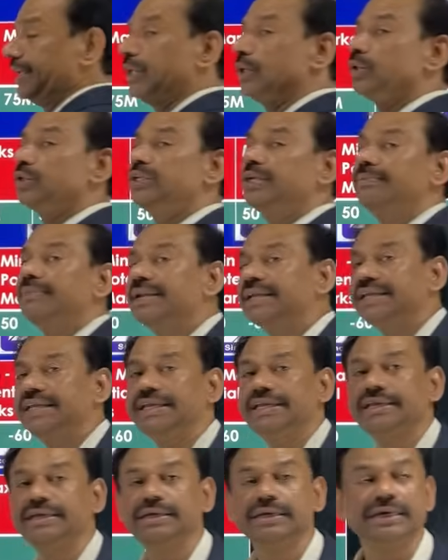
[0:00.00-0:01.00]
ఈరోజే
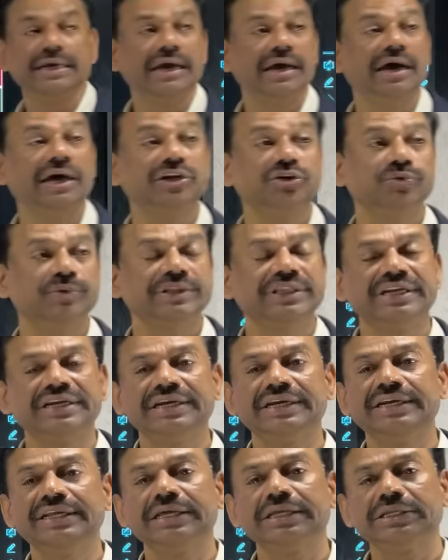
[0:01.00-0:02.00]
మనకి
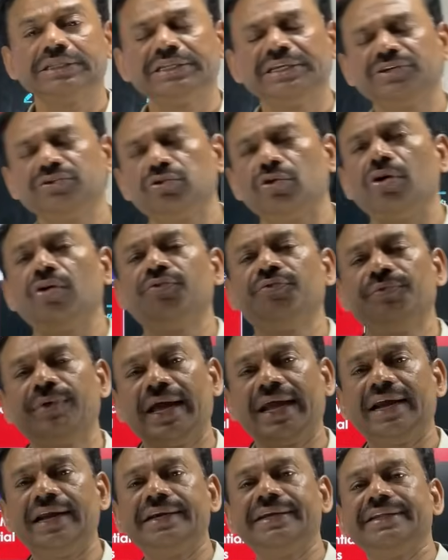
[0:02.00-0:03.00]
హర్షవర్ధన్ రెడ్డి గారు ది టాప్
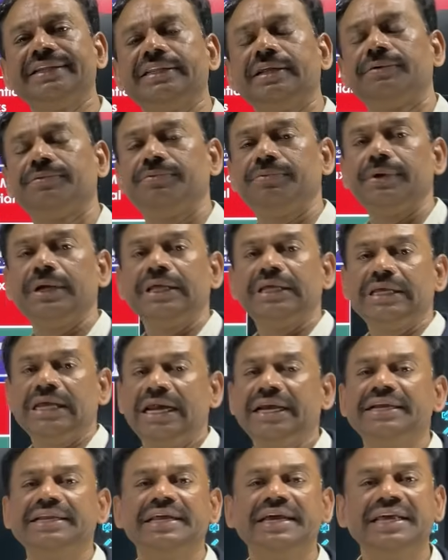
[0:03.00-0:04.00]
ఫ్యాకల్టీ ఇన్ ద
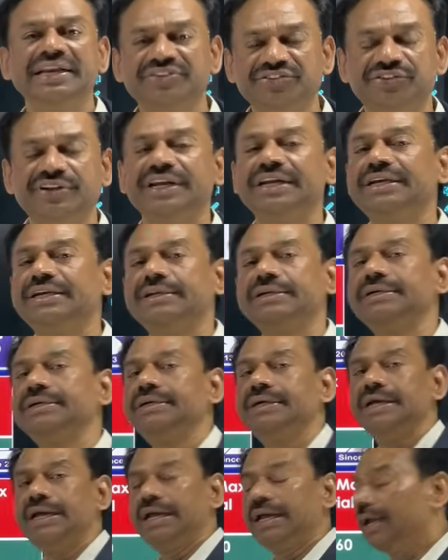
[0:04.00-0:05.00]
ఎంటైర్ స్టేట్
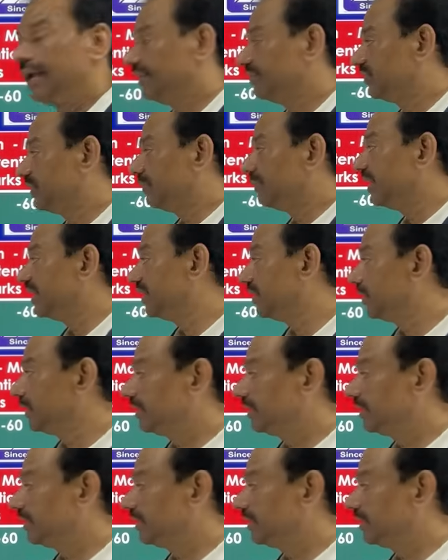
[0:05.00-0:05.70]
యాజ్ గివెన్